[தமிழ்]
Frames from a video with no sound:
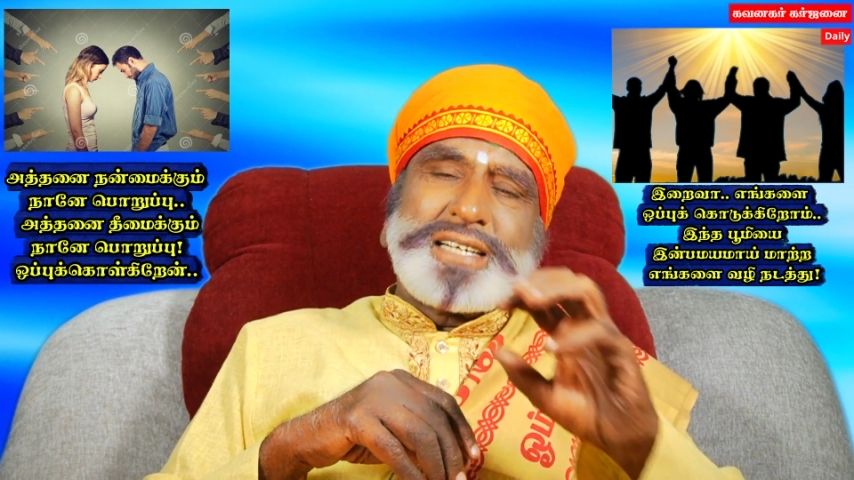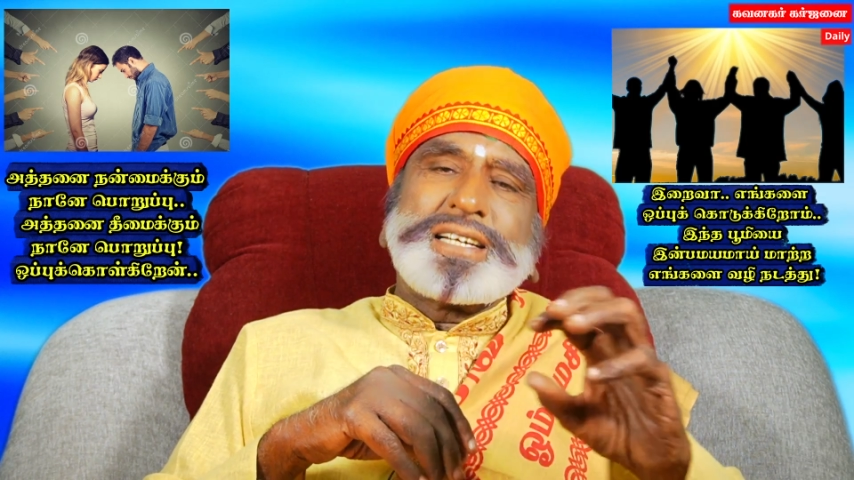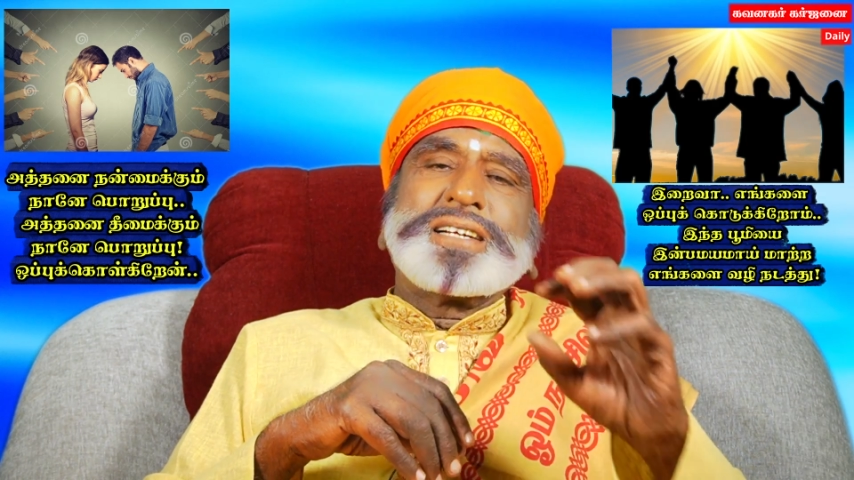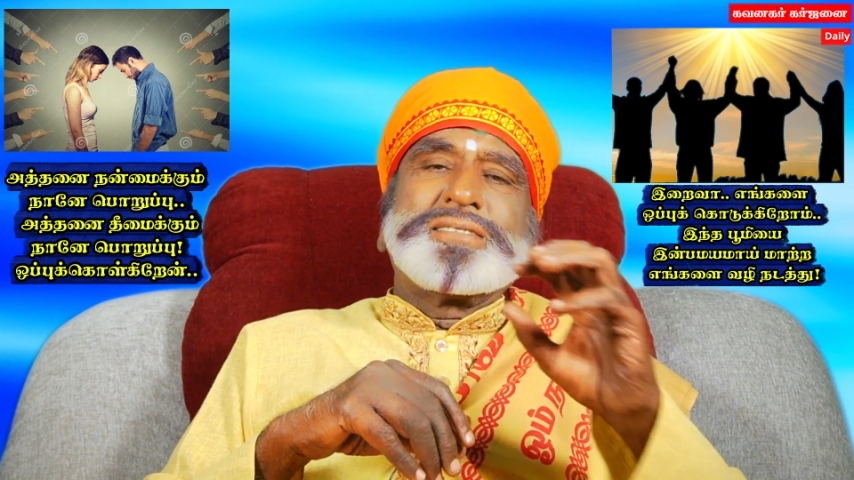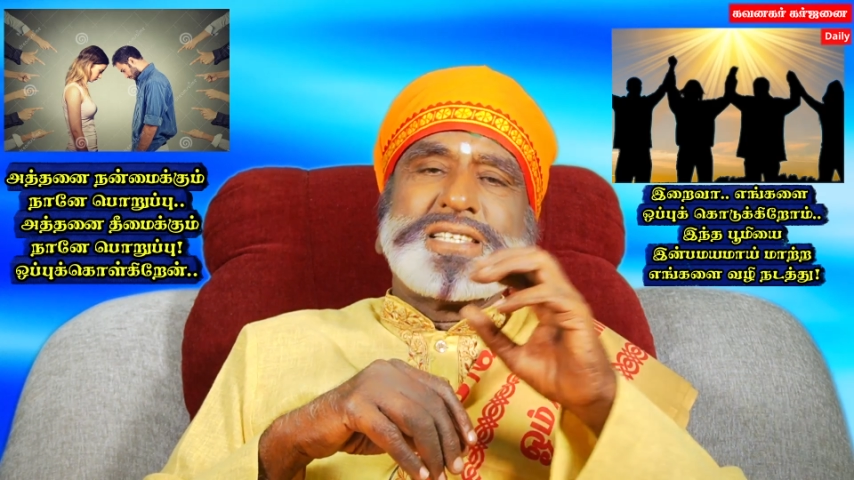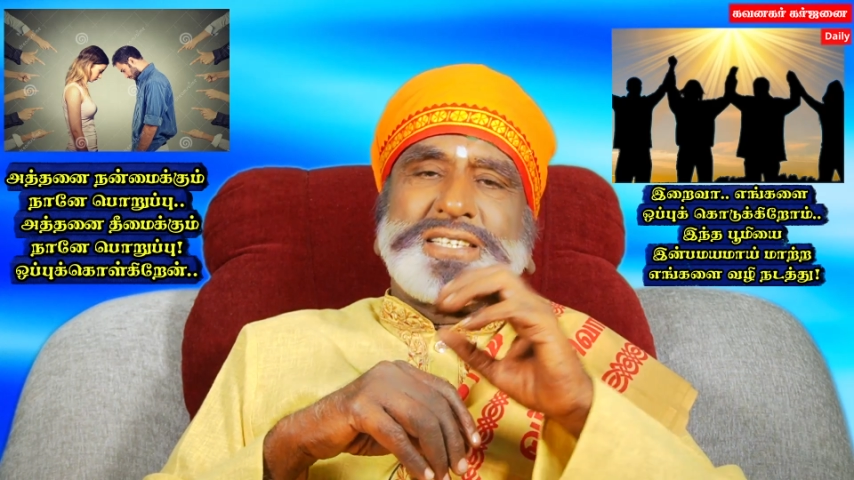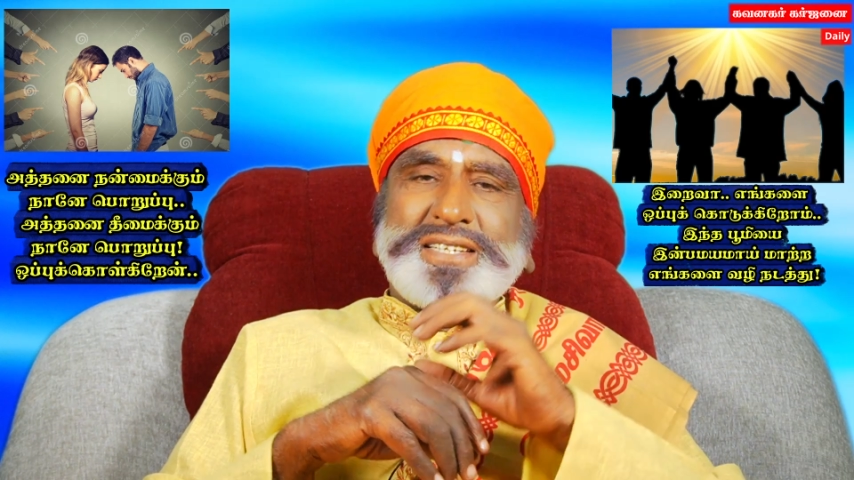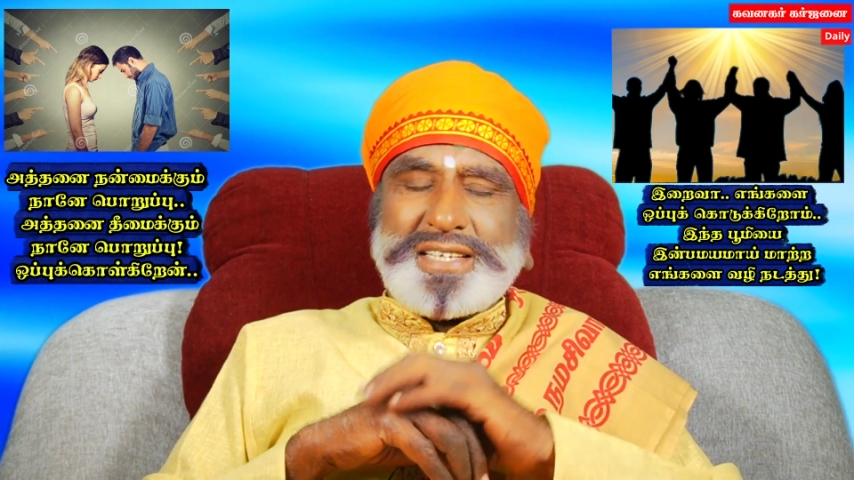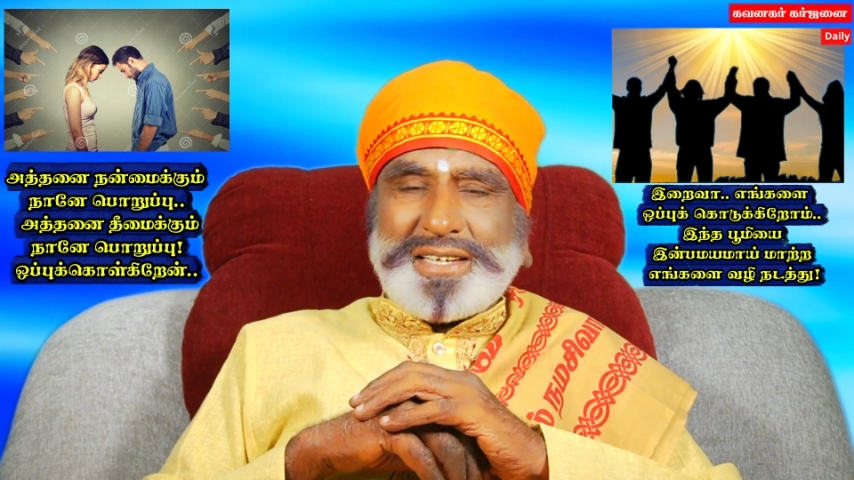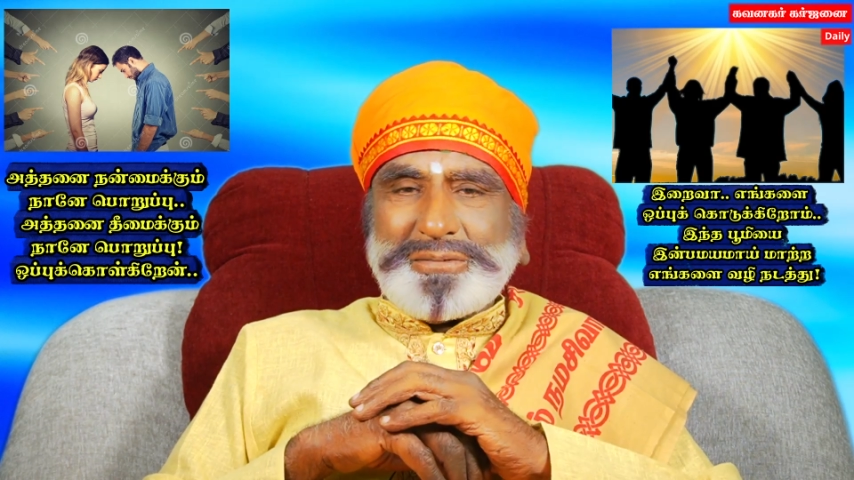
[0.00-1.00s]
காண்டாக்ட்
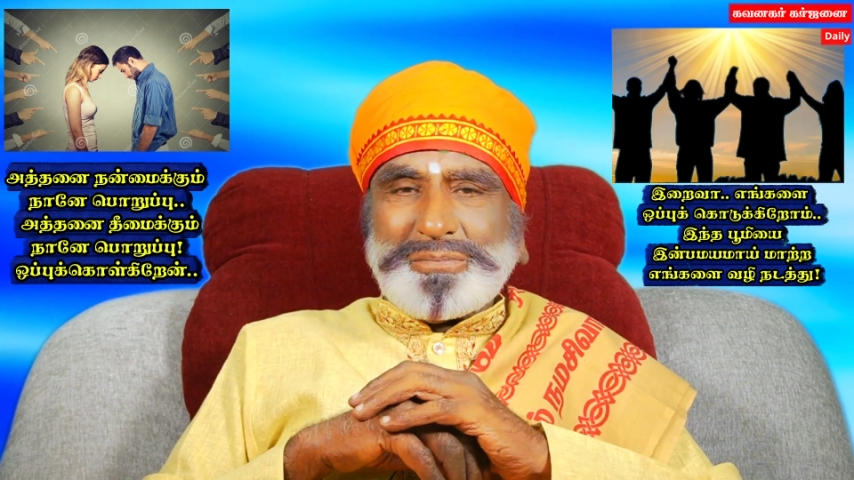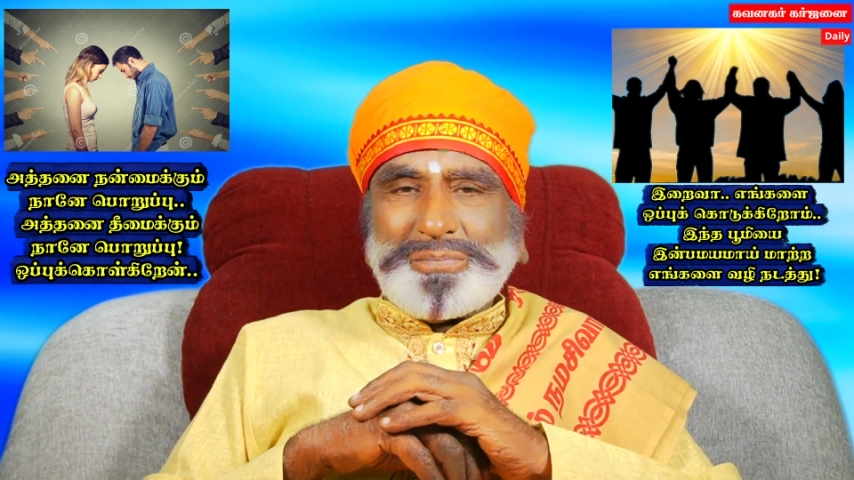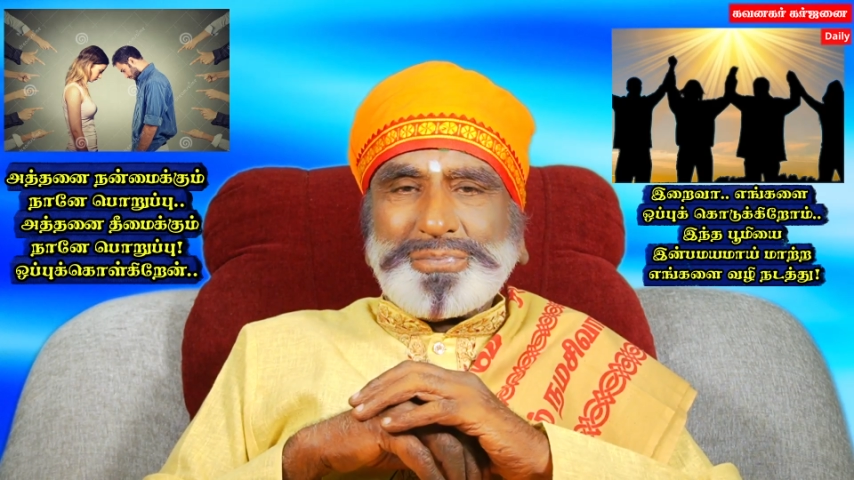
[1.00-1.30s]
வச்சுருந்தார்